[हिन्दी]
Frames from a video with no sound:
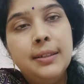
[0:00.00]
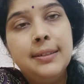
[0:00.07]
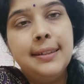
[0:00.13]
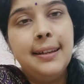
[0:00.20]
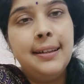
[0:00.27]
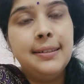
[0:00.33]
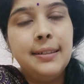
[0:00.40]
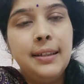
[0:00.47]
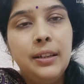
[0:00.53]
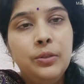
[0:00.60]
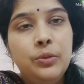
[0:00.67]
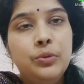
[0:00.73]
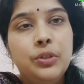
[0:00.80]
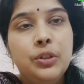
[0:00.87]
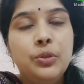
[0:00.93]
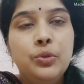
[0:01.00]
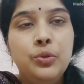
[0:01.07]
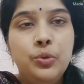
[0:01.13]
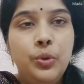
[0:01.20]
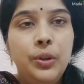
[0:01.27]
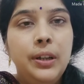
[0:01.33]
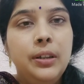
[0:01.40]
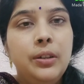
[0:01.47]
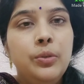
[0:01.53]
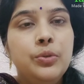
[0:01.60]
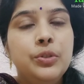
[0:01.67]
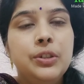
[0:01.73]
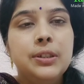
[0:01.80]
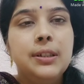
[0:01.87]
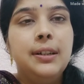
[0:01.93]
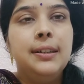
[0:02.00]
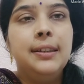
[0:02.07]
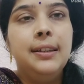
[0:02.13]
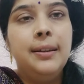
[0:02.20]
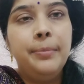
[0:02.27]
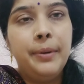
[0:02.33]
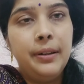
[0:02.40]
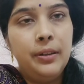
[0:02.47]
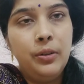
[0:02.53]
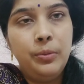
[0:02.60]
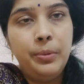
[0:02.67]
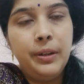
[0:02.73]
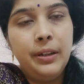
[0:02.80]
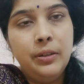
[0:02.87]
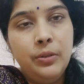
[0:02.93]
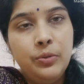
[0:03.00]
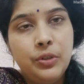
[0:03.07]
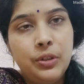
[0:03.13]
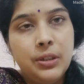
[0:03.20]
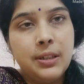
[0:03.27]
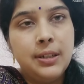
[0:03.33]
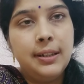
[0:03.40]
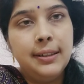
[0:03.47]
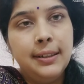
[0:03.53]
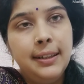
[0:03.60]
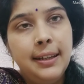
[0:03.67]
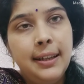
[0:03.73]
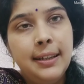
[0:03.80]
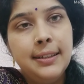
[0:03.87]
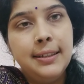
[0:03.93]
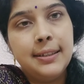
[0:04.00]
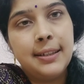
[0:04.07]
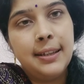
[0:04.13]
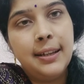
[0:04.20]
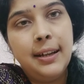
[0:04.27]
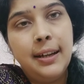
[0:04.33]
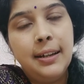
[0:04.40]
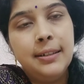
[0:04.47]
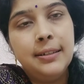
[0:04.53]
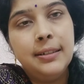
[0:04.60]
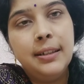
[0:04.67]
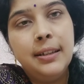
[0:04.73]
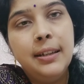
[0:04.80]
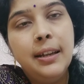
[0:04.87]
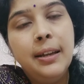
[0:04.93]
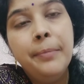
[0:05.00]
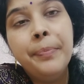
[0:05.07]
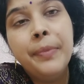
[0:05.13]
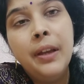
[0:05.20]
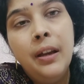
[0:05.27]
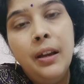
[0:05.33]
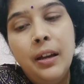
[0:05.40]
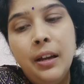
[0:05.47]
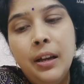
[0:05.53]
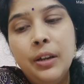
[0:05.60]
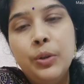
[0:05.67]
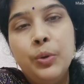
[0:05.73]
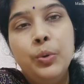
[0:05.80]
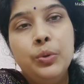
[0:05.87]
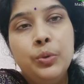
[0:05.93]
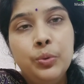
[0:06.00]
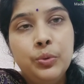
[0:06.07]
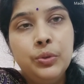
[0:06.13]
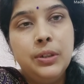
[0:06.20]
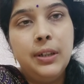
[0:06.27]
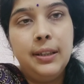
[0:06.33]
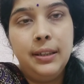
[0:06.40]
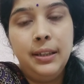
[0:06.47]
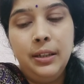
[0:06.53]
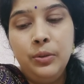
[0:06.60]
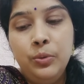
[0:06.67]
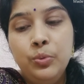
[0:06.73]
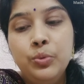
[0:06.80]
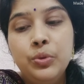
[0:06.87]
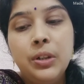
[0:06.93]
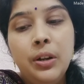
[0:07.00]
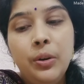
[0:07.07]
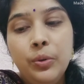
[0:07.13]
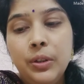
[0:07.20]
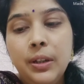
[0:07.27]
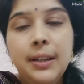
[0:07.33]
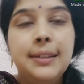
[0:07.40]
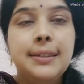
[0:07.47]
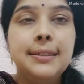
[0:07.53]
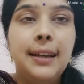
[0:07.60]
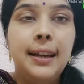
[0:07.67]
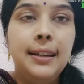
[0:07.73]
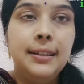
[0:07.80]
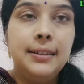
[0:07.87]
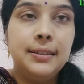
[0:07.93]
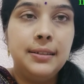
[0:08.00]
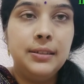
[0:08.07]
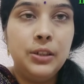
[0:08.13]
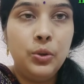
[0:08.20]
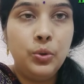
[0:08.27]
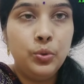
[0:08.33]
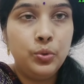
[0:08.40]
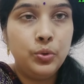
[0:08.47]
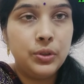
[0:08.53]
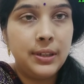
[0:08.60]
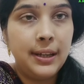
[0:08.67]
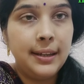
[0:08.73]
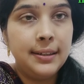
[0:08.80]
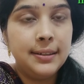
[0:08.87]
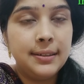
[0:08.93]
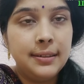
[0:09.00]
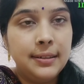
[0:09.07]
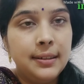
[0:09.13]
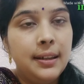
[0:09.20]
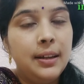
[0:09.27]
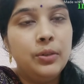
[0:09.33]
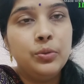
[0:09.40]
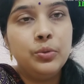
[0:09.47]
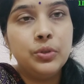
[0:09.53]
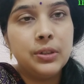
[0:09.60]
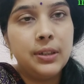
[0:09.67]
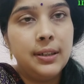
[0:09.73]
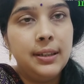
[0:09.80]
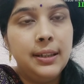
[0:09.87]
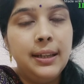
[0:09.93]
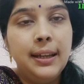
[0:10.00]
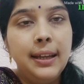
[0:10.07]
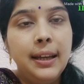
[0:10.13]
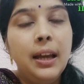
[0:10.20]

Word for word: सेल्स एक दूसरे को जोड़ने की कोशिश करती हैं पर्दे को भरने की कोशिश करती हैं जिसके कारण से ये ग्रोथ हो जाती है दूसरा होता है साइनस जिन लोगों को साइनस रहता है उनको सर्दी